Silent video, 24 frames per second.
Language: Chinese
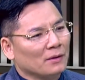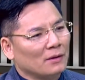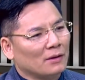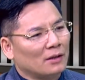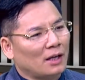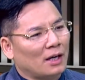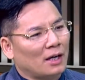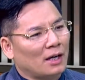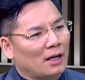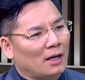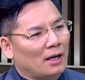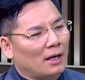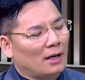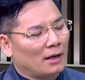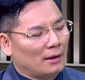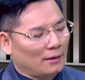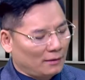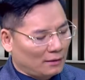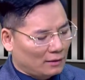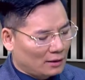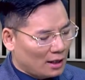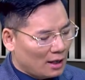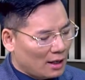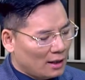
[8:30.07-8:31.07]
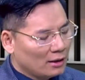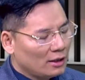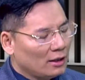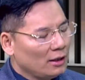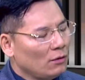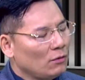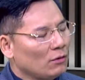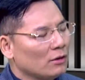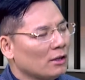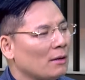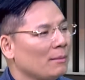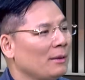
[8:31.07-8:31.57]
那当然，记
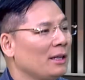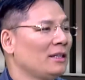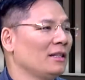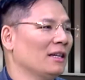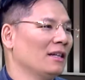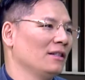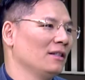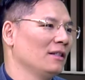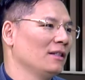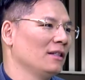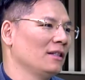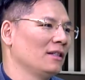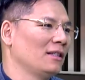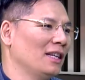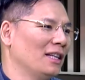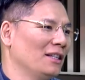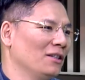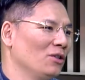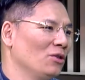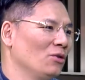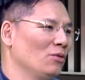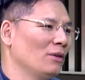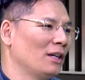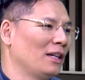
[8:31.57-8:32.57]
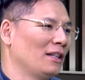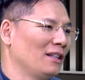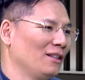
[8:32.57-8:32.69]
录上面显示显示出来，